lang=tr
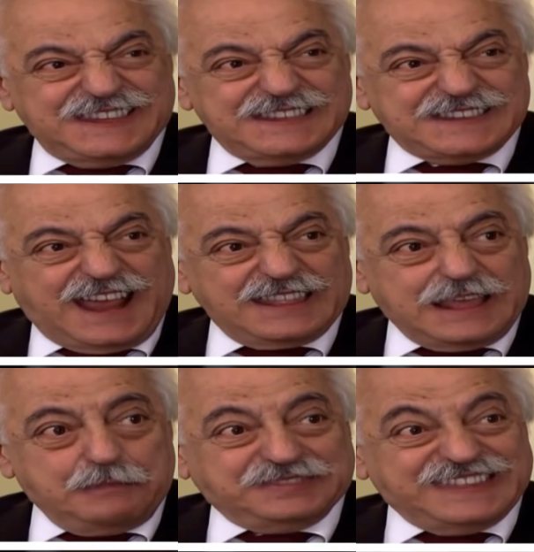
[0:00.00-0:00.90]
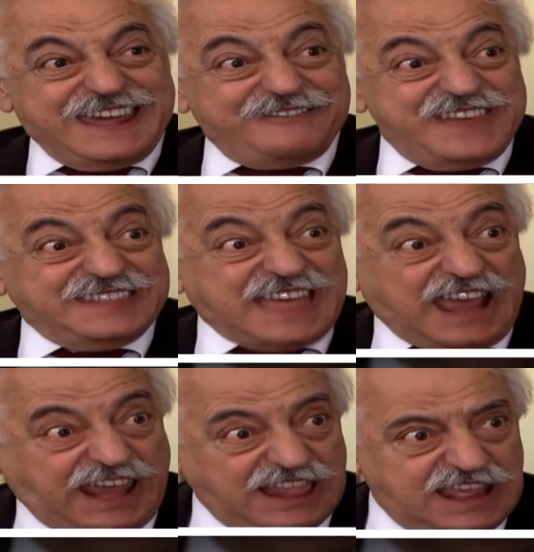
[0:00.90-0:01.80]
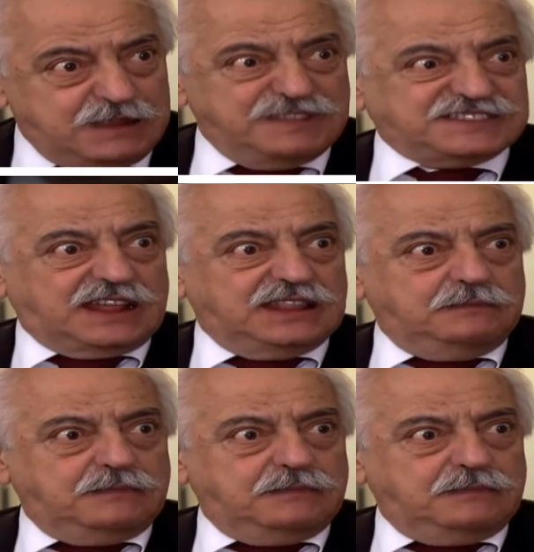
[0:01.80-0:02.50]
isteyecek adam trafiğe takılır mı canım?